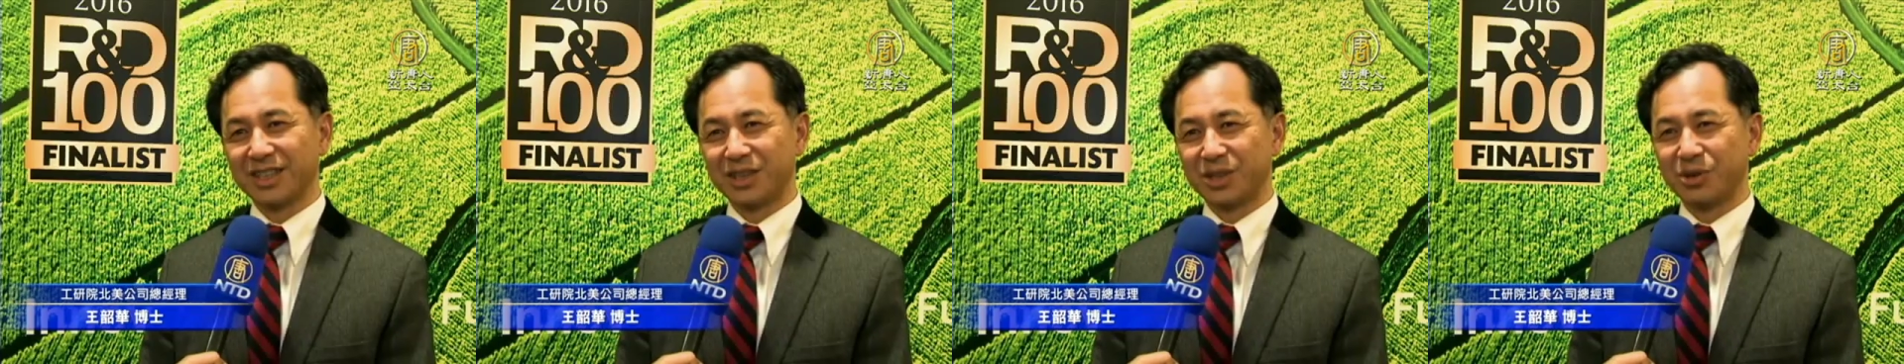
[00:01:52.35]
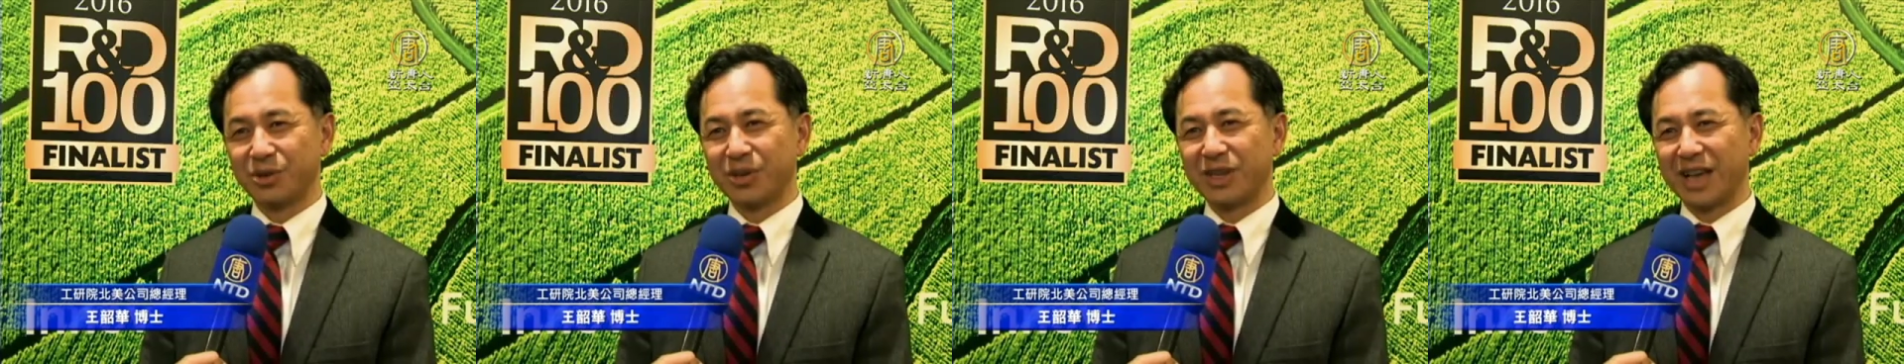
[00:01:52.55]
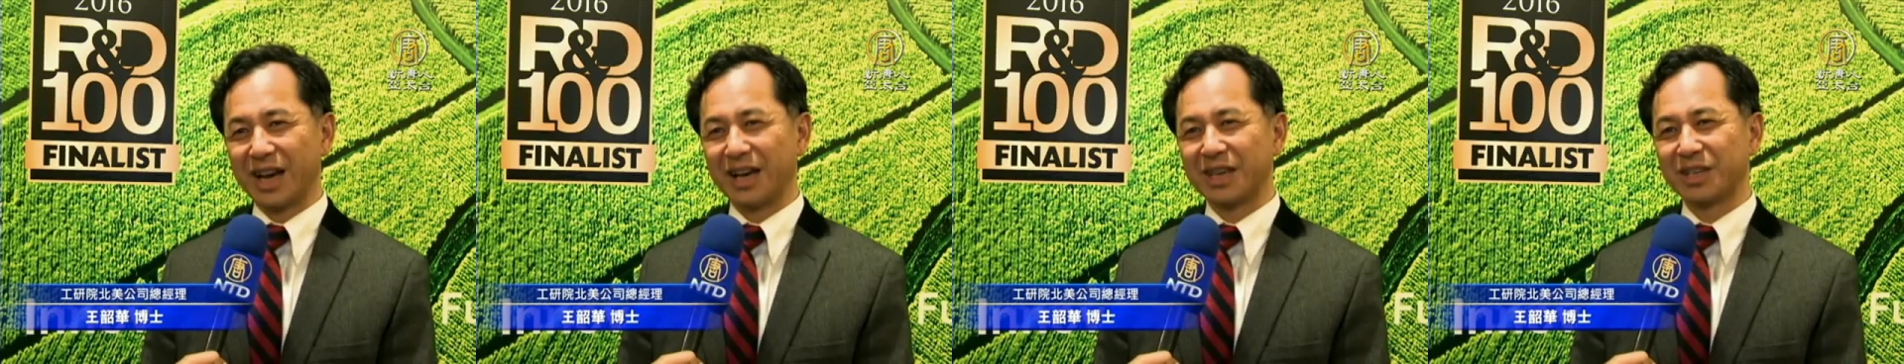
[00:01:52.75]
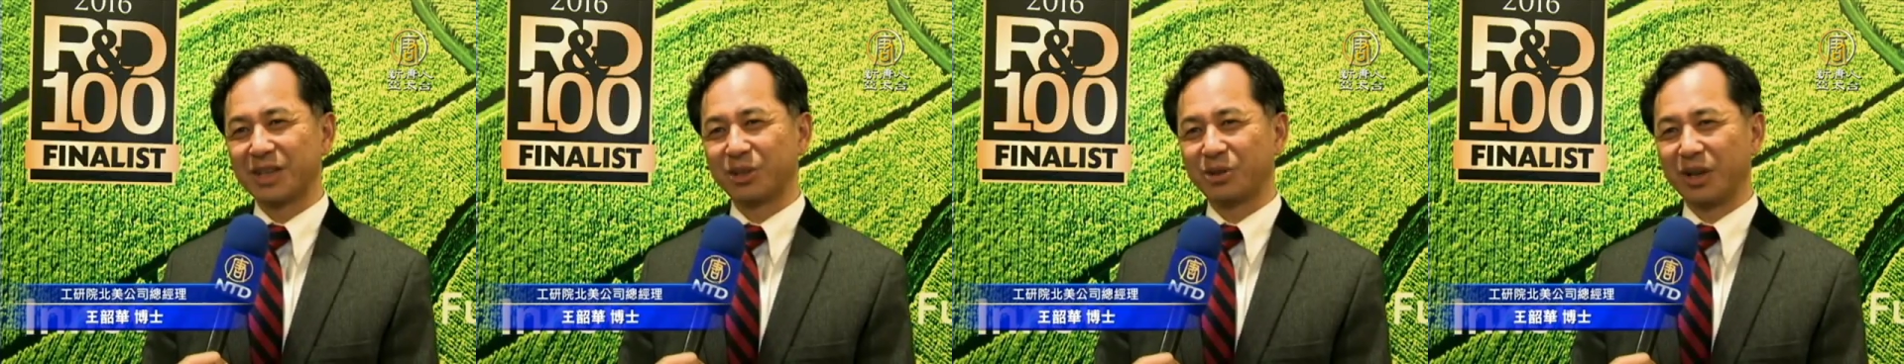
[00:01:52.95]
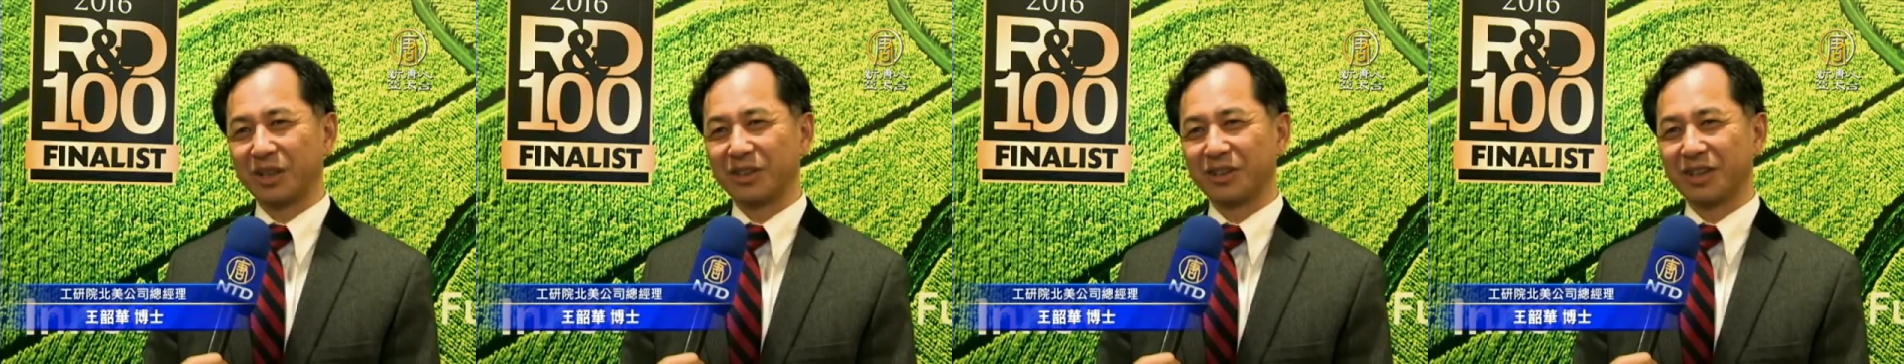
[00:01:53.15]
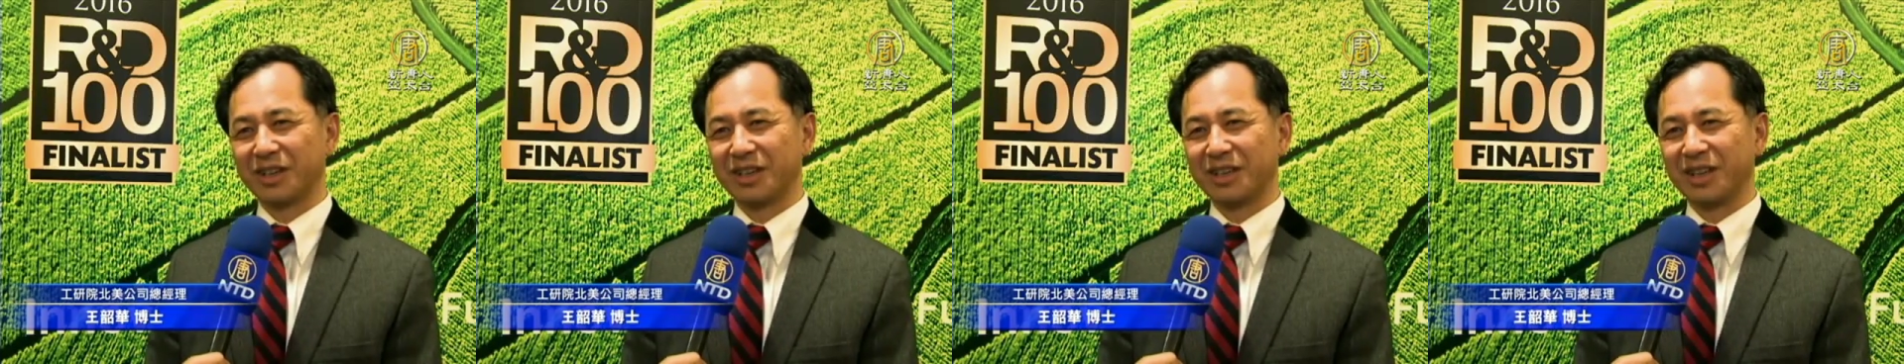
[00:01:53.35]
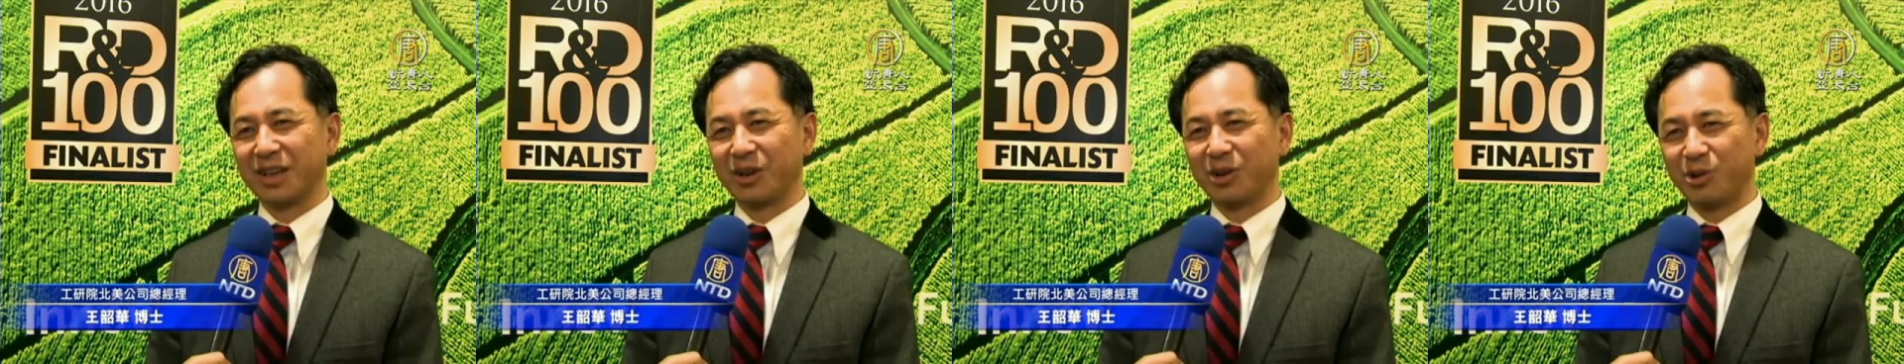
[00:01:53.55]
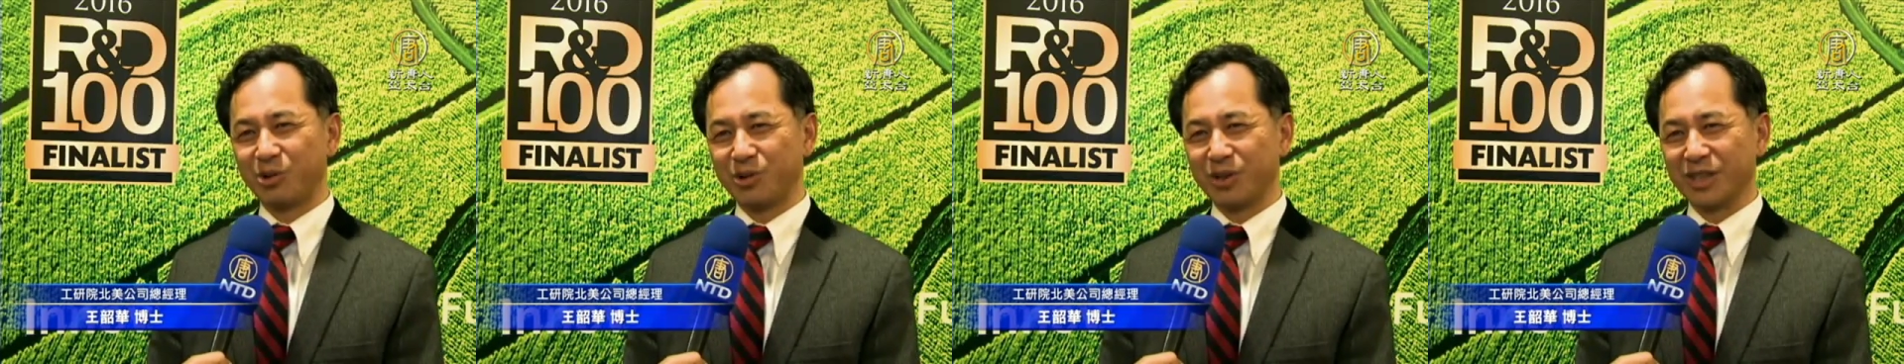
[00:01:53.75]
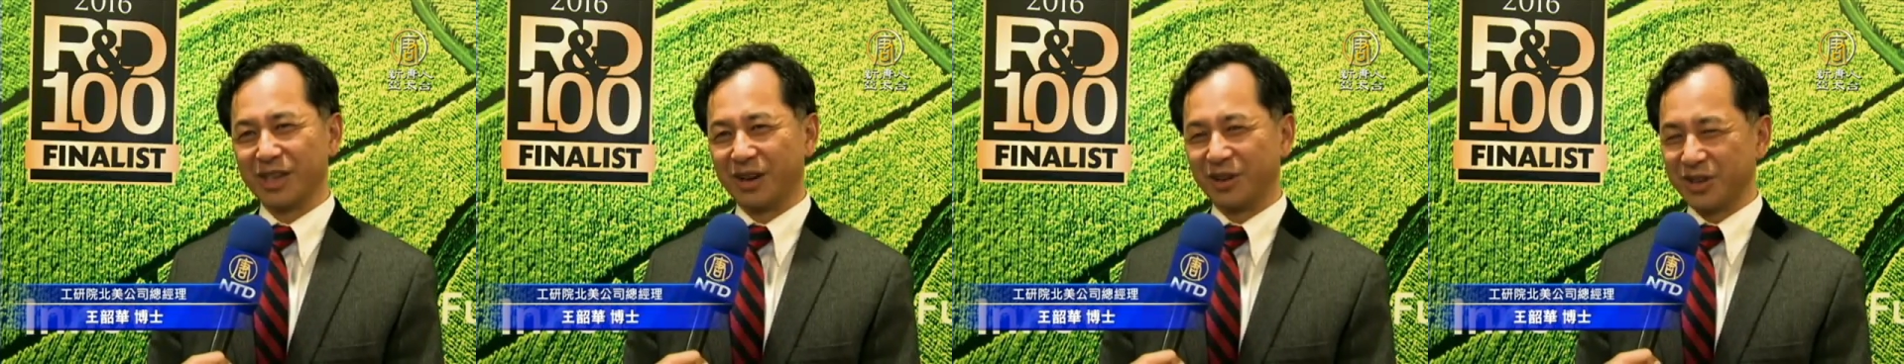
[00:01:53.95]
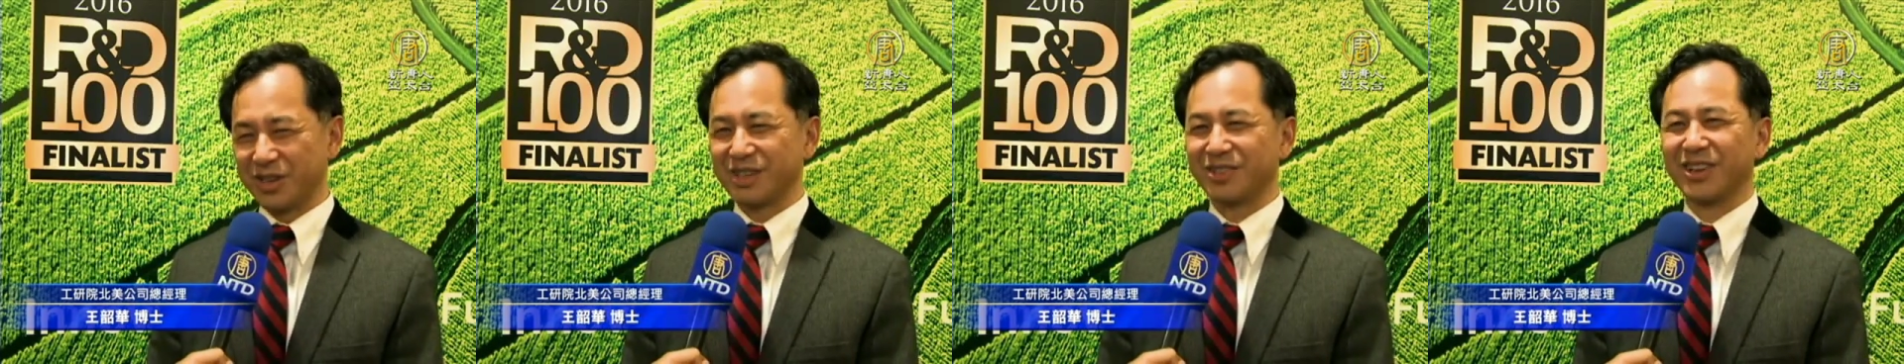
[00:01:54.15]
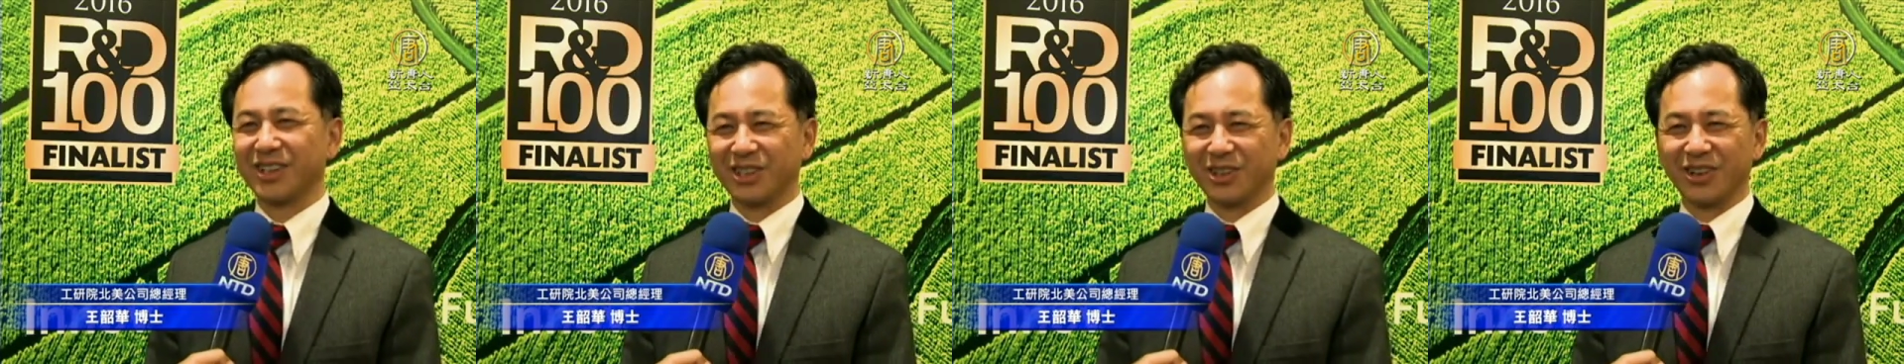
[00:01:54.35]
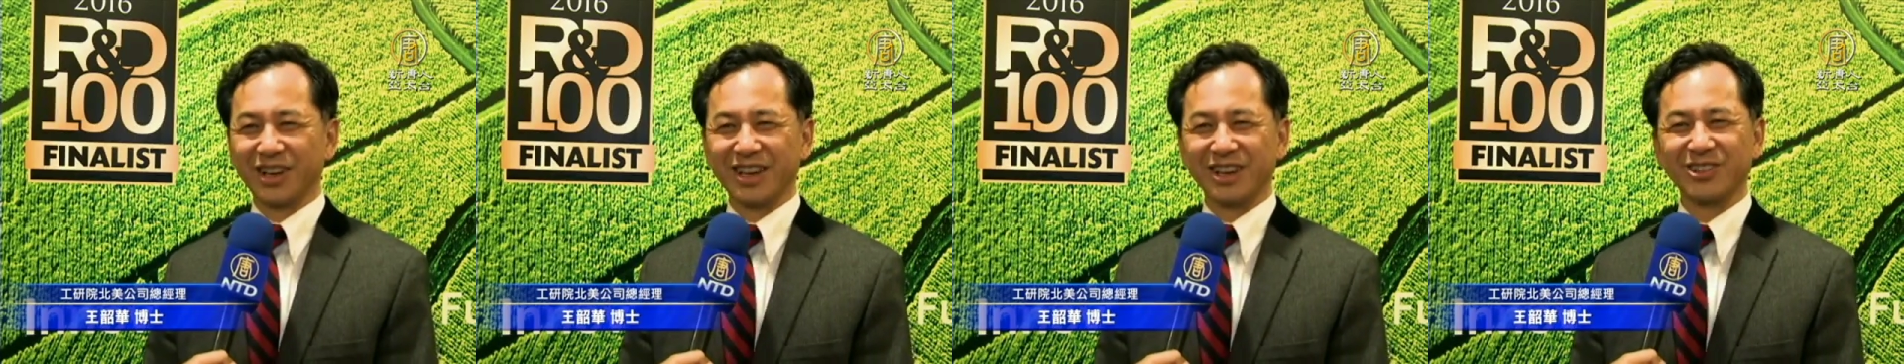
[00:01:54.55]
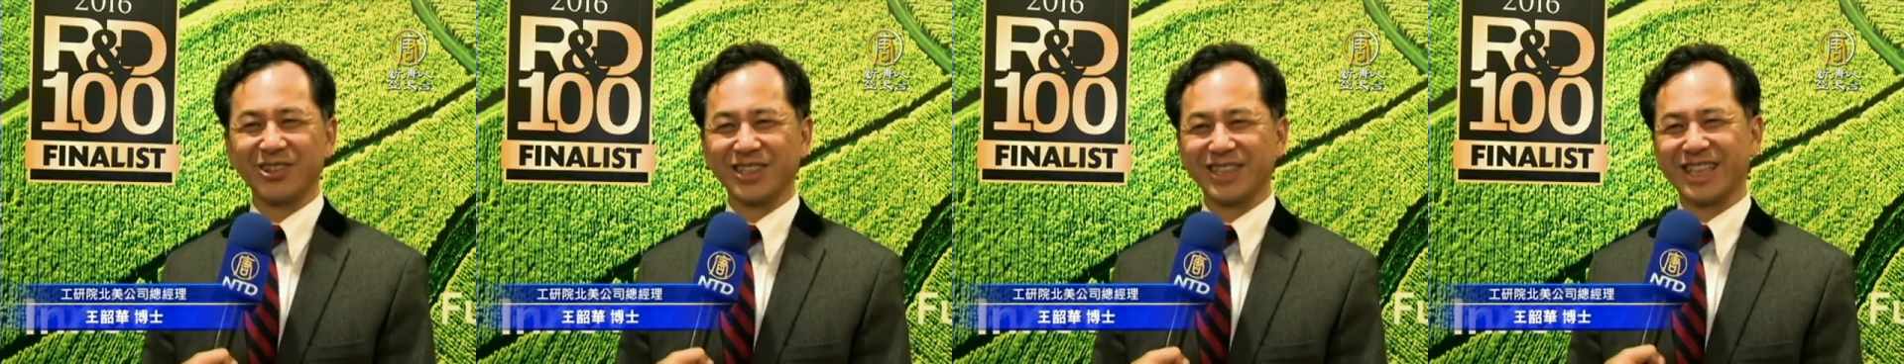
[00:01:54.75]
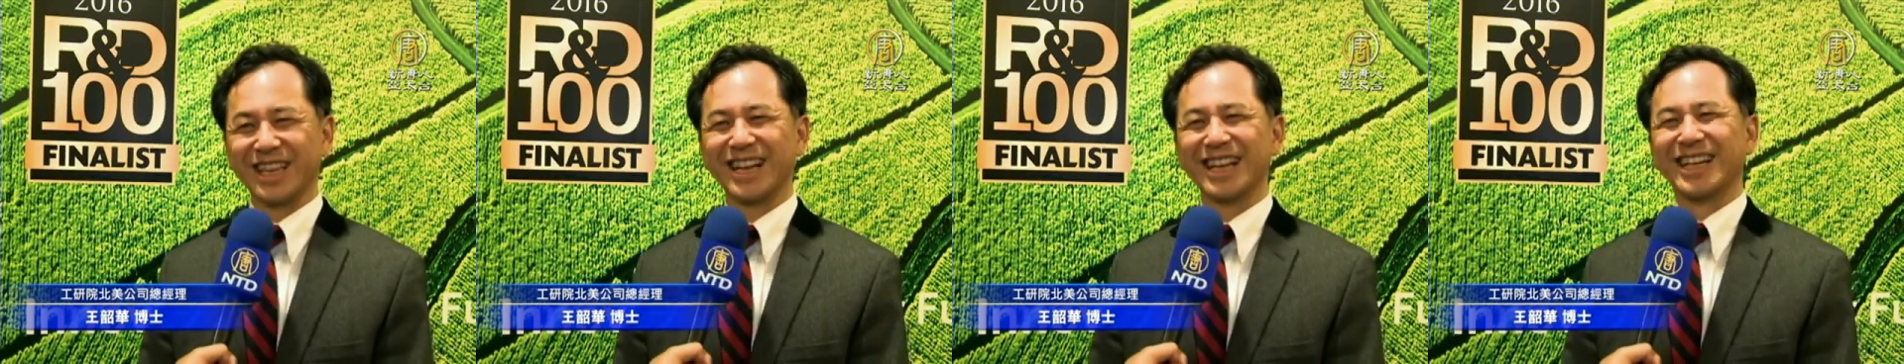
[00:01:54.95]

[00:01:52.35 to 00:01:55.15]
至于哪一些团队能够获奖，我希望都可以获奖。